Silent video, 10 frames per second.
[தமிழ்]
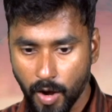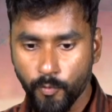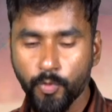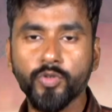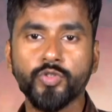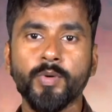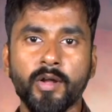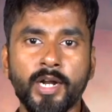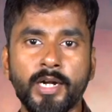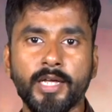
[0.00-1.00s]
அவ்வளோ சூப்பராக
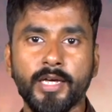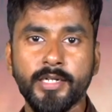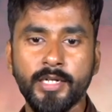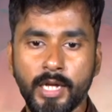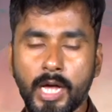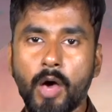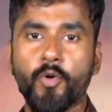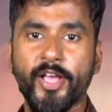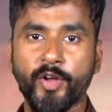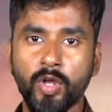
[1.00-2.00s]
விளாண்டுருக்காரு
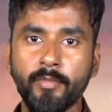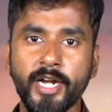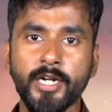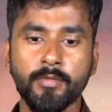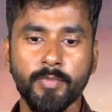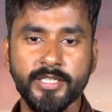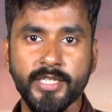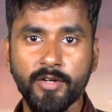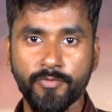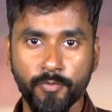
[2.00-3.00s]
அவருடைய எக்கனாமி ரேட்னு
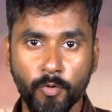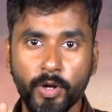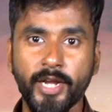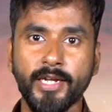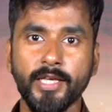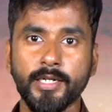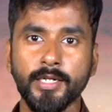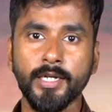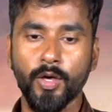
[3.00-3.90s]
பார்த்தீங்கன்னா ஃபோர் கிட்டே இருக்கு